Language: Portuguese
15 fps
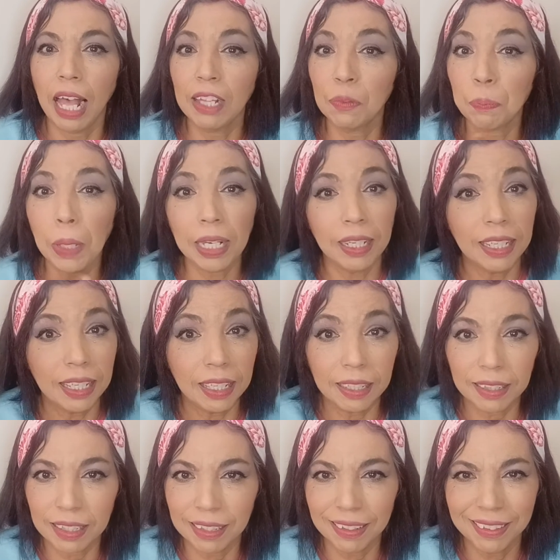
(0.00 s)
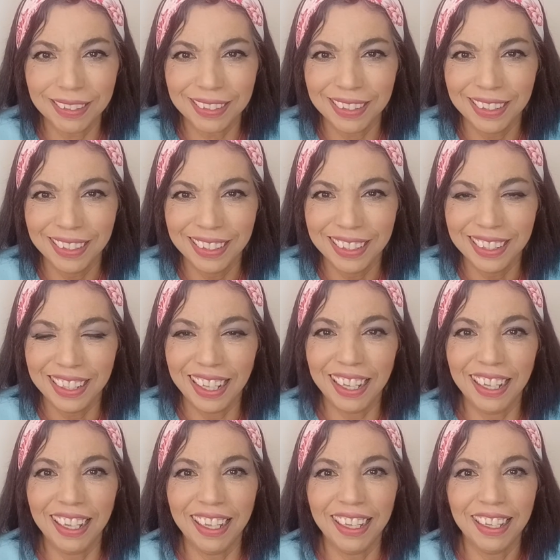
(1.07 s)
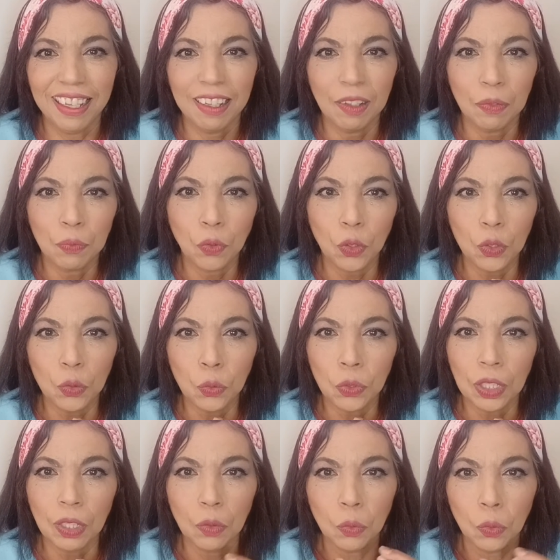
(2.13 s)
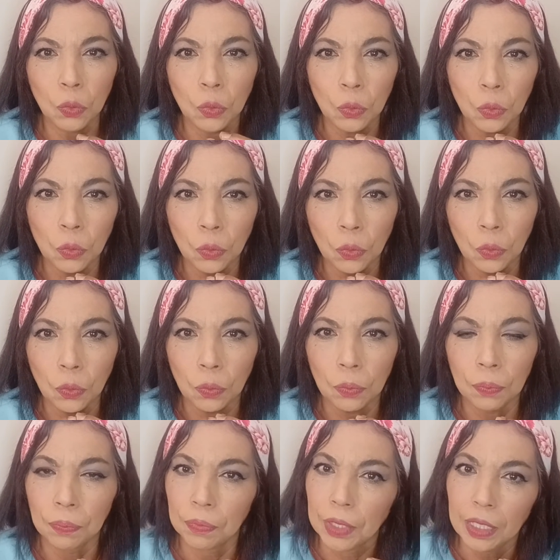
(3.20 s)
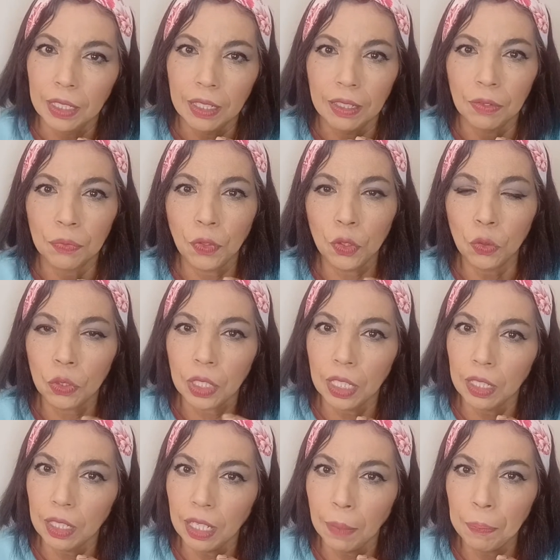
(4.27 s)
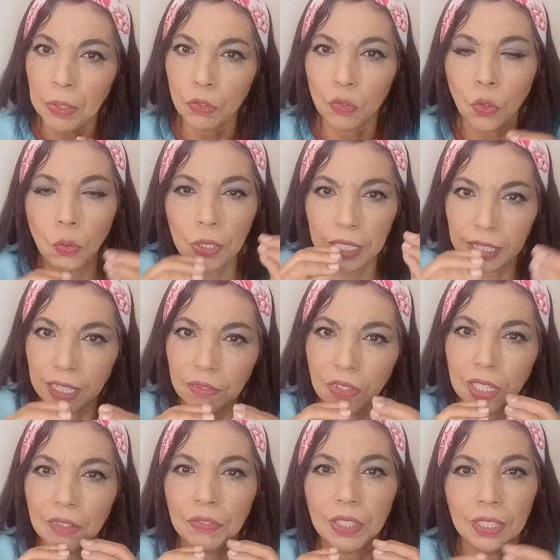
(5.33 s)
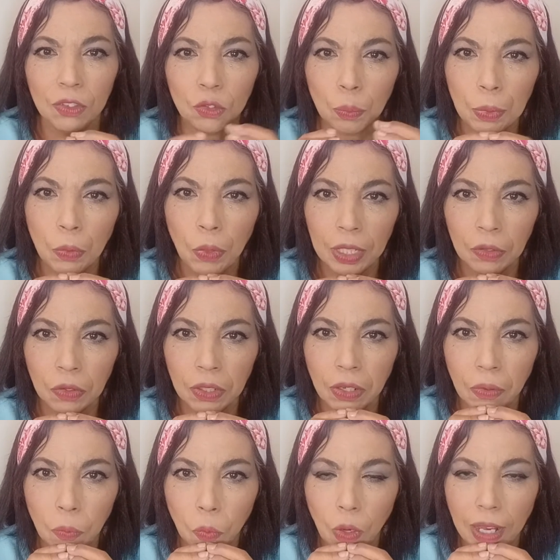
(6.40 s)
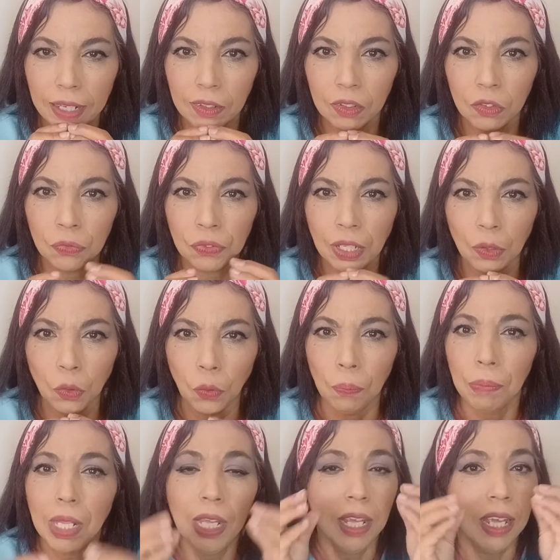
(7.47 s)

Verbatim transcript: as paletas. É, foi o que o foi o que a pessoa que estava lá falando sobre o Wet n Wild falou.